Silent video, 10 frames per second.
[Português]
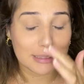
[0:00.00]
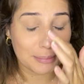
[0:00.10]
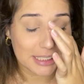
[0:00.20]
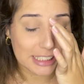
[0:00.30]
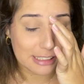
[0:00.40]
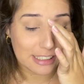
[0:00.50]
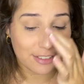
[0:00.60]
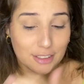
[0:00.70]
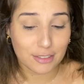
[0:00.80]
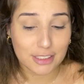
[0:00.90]
Apesar que os
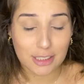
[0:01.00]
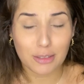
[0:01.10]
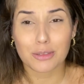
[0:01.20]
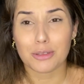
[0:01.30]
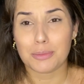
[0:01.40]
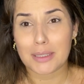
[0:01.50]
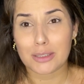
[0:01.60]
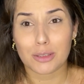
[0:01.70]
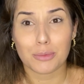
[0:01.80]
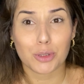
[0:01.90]
livros não estão nos
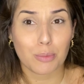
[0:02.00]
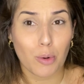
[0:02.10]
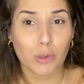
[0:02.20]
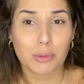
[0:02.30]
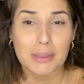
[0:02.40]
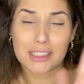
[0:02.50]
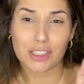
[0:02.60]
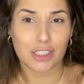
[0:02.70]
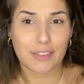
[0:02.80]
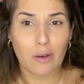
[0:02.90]
preços muito bons, mas a
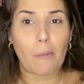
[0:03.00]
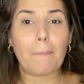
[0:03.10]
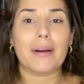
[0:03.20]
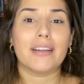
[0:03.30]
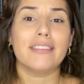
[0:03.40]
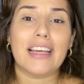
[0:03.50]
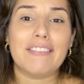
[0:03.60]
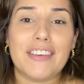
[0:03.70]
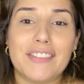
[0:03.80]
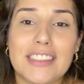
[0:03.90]
gente vai comprando, né,
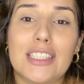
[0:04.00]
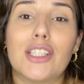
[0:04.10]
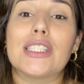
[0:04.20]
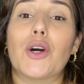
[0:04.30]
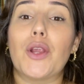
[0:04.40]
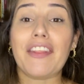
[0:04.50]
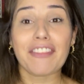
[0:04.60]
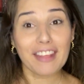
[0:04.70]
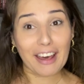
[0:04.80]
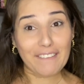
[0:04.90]
vai fazendo nossa
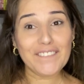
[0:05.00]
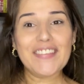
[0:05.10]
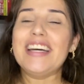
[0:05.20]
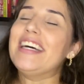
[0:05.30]
coleção.